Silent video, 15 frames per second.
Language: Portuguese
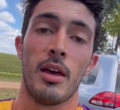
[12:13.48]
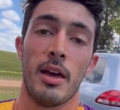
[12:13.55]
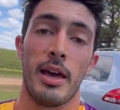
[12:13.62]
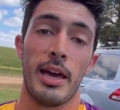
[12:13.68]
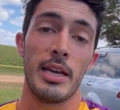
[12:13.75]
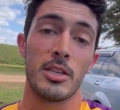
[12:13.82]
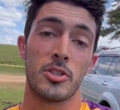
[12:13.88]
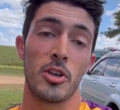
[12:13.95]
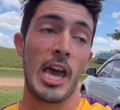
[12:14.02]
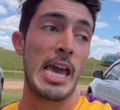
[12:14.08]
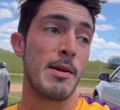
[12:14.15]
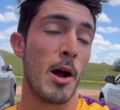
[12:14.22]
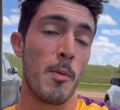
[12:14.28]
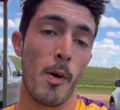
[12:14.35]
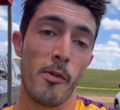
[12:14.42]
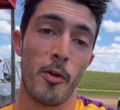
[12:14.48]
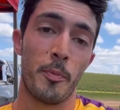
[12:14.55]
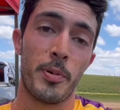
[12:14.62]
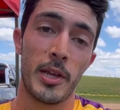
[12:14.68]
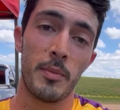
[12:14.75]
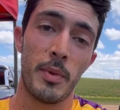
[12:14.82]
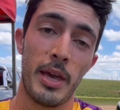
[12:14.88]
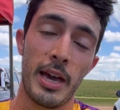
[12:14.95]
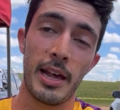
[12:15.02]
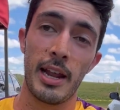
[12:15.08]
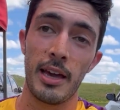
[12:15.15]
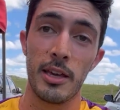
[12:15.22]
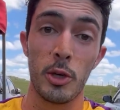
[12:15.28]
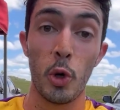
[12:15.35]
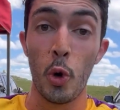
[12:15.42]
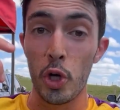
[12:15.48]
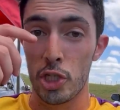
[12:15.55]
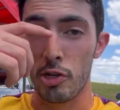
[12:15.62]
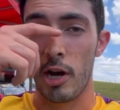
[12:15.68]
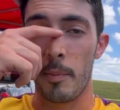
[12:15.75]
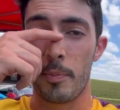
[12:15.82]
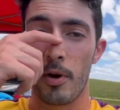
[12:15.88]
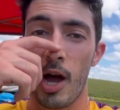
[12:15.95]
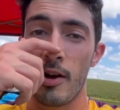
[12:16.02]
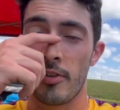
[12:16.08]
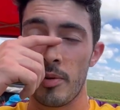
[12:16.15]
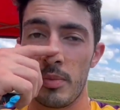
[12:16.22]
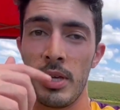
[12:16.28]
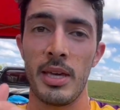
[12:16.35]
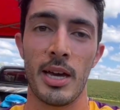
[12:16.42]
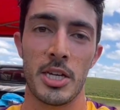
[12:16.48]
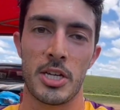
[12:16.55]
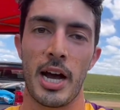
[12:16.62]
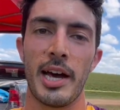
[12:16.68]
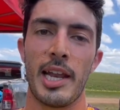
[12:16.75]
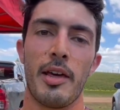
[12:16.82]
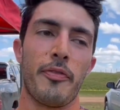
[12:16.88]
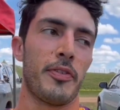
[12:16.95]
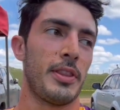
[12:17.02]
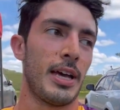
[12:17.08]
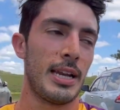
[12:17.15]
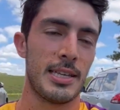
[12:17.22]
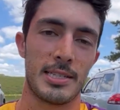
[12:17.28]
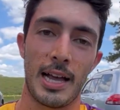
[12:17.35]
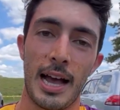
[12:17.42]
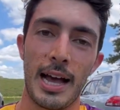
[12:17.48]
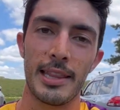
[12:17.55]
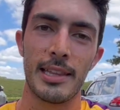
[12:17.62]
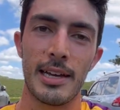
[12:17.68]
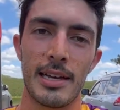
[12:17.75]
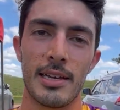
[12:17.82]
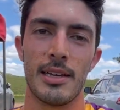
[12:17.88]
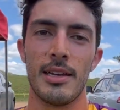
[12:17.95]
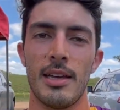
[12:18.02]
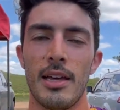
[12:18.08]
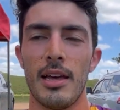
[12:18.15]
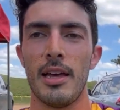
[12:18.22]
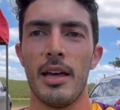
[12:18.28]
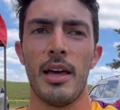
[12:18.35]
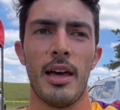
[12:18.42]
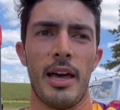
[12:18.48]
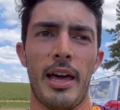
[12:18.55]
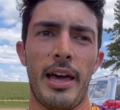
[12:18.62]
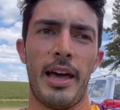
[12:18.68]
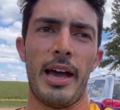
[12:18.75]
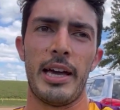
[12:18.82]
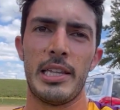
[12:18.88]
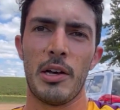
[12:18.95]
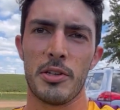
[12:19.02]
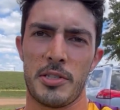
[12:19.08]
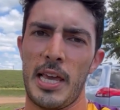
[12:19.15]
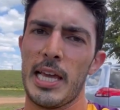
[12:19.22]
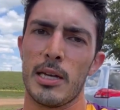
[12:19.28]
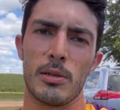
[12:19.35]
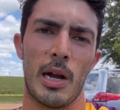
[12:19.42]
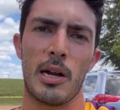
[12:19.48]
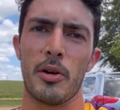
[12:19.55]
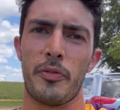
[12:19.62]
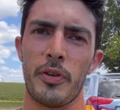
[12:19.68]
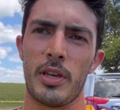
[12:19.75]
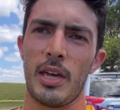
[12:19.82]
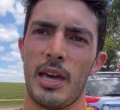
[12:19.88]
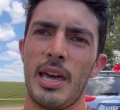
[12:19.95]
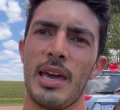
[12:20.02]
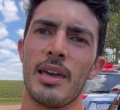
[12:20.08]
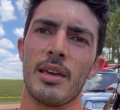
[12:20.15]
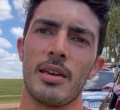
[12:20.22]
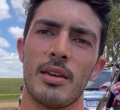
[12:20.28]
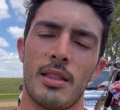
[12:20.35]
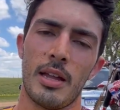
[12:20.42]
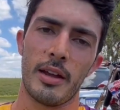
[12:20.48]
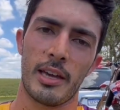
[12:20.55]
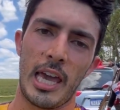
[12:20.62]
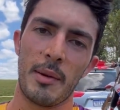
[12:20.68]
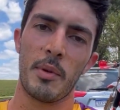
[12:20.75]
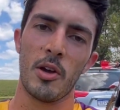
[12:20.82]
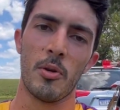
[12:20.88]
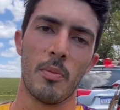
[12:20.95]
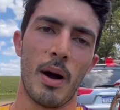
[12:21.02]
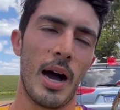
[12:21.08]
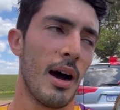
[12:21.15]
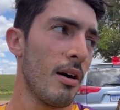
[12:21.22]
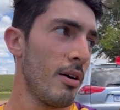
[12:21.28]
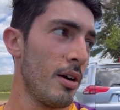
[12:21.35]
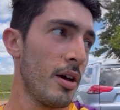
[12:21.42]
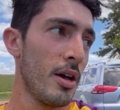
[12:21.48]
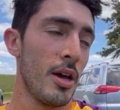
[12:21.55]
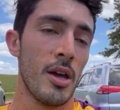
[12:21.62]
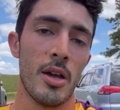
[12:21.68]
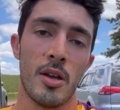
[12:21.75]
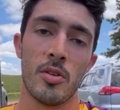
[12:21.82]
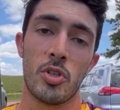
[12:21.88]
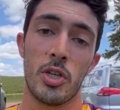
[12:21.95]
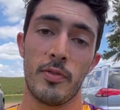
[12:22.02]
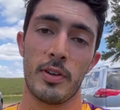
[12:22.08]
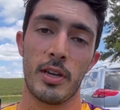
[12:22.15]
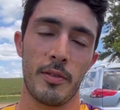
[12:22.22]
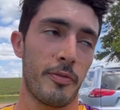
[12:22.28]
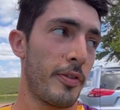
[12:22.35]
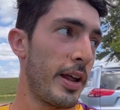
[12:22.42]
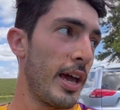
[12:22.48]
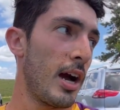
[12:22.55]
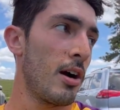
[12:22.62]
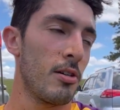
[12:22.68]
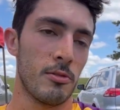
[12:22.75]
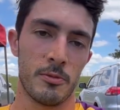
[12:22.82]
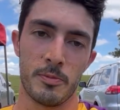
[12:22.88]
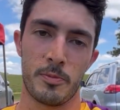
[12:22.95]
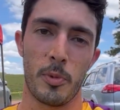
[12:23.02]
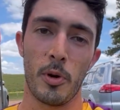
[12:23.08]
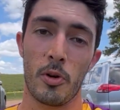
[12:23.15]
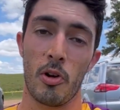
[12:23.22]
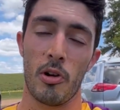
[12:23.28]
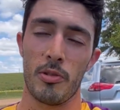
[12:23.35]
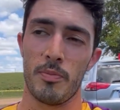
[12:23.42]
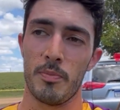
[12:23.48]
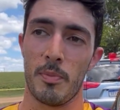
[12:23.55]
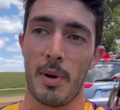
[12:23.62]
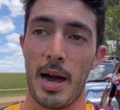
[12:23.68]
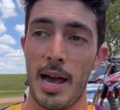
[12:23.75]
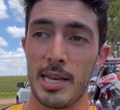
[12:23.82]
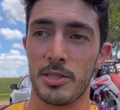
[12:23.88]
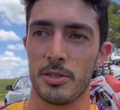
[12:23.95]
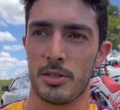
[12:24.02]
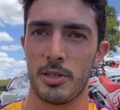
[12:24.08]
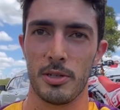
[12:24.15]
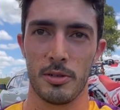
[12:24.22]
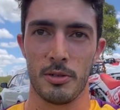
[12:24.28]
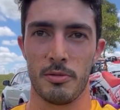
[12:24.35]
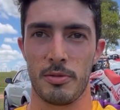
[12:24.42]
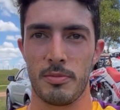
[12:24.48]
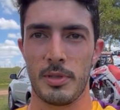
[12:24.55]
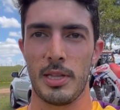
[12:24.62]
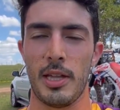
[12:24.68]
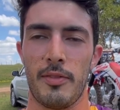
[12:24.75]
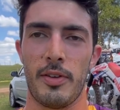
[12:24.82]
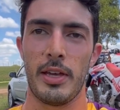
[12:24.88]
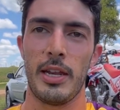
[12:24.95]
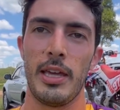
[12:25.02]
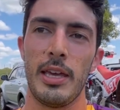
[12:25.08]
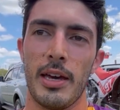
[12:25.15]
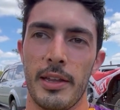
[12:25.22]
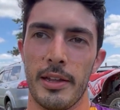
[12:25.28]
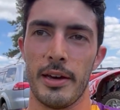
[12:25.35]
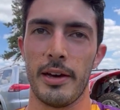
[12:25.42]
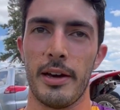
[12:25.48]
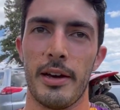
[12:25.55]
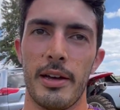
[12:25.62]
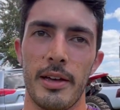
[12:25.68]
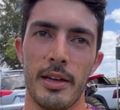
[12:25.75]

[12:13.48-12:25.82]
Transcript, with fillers: É isso aí, meu povo. Primeira e última prova minha já, né? Finalizada. É, não sei que lugar que eu fiquei. Larguei meio mal. Tive que frear um pouco mais do que eu deveria na,